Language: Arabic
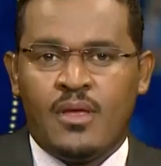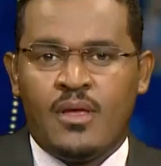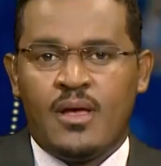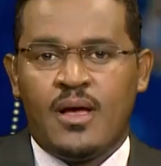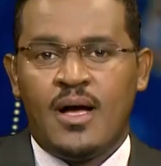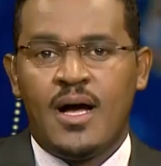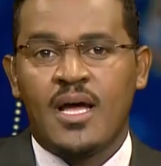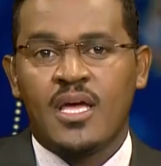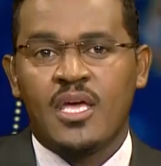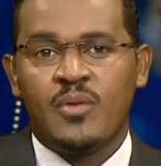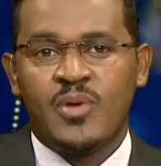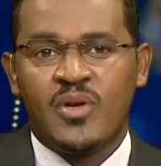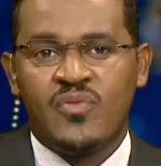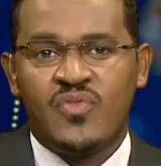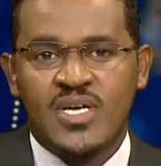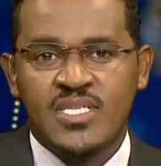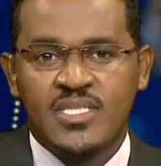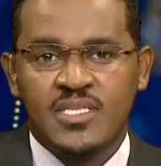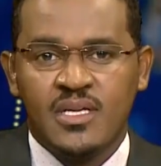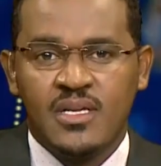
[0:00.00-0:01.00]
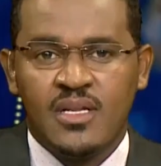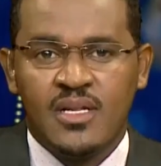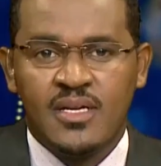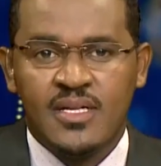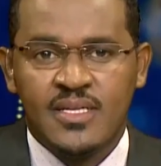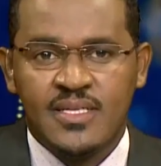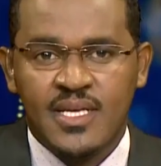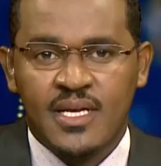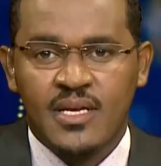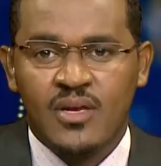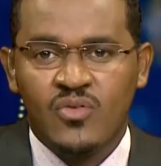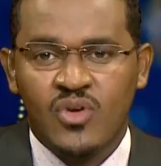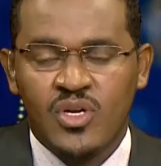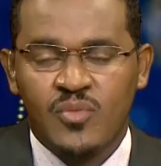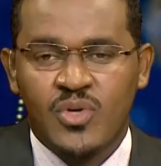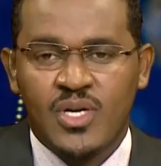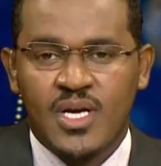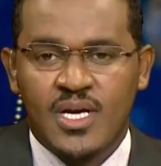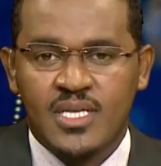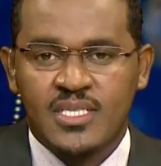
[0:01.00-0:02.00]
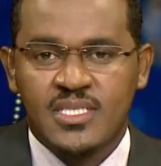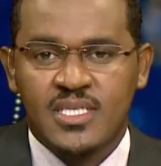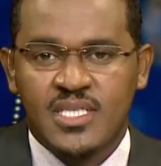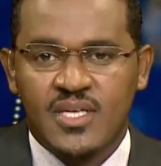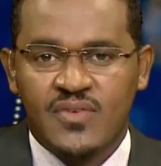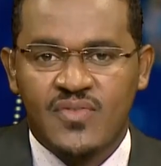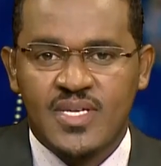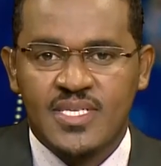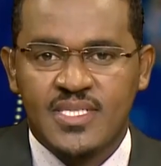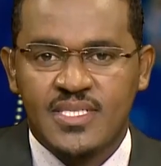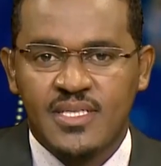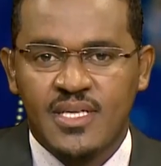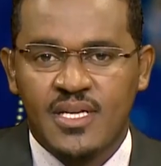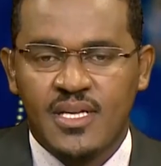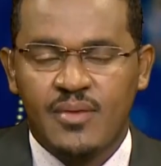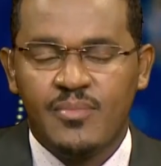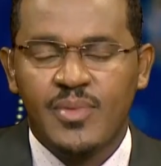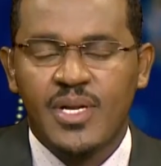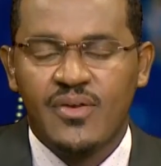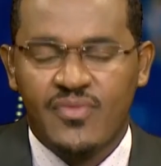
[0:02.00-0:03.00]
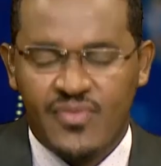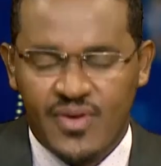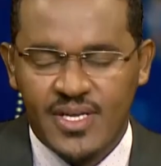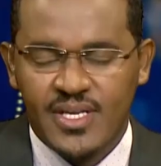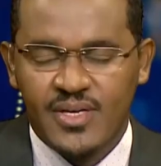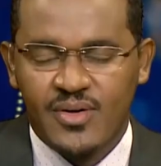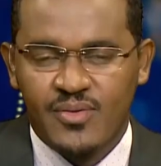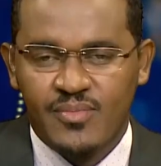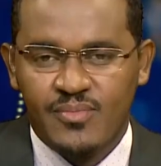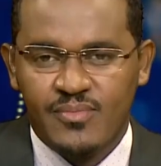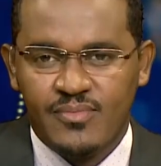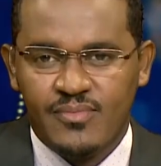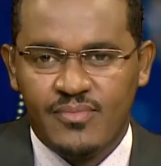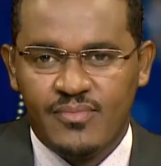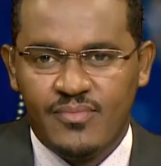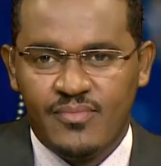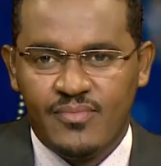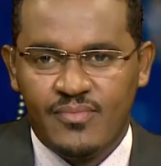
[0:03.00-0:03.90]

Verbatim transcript: عقب الفاصل ننتقل لمناقشة تفاصيل ملف اليوم